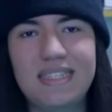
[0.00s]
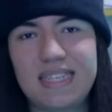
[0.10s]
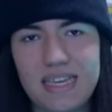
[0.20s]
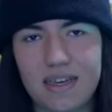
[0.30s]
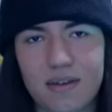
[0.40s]
e
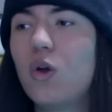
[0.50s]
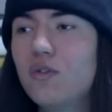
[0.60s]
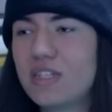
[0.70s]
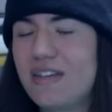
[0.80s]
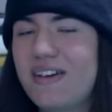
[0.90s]
senha. Quando
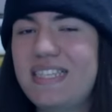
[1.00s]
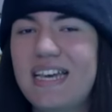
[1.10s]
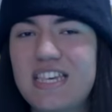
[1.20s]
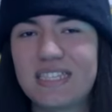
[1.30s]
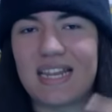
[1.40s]
você vai se
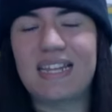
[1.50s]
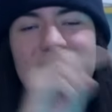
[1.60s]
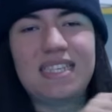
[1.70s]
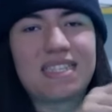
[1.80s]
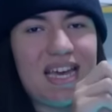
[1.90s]
registrar
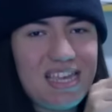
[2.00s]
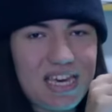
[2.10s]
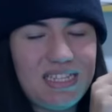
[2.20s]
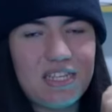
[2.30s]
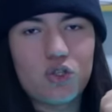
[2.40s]
nesse site
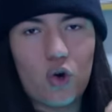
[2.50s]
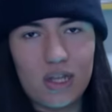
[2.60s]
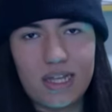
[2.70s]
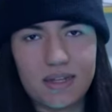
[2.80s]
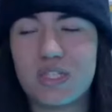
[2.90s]
aí da
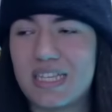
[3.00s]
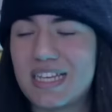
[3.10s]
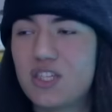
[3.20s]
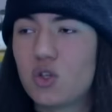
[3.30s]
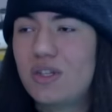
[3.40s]
escola, você está
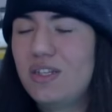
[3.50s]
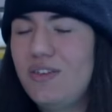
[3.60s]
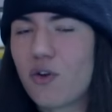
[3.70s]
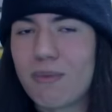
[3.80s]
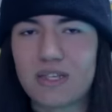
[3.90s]
adicionando
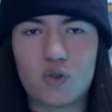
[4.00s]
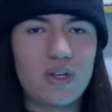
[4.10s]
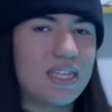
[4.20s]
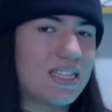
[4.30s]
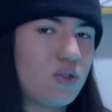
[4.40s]

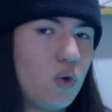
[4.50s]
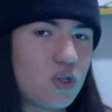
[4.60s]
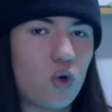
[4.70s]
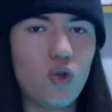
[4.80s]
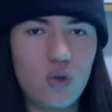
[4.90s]
informações dessas duas
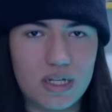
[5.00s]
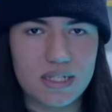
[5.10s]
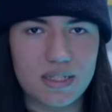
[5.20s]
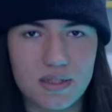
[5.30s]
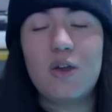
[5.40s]

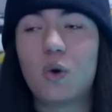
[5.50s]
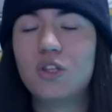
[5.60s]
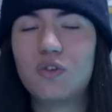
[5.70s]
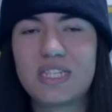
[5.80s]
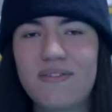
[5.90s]
colunas. E
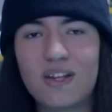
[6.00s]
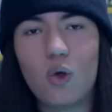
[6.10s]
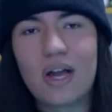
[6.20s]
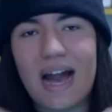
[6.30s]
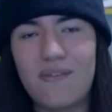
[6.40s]
quando você vai
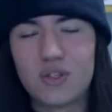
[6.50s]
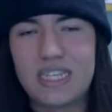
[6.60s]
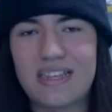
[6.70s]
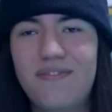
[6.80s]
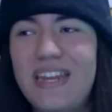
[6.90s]
logar ah, você
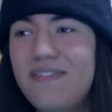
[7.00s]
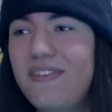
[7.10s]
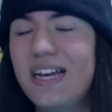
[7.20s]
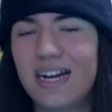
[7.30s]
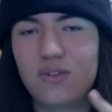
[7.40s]
está
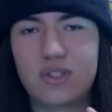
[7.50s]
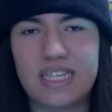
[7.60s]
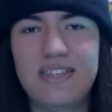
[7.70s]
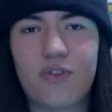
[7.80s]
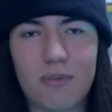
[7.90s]
verificando se
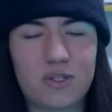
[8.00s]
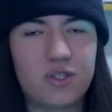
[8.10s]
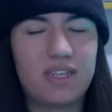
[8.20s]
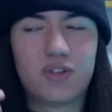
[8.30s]
as informações que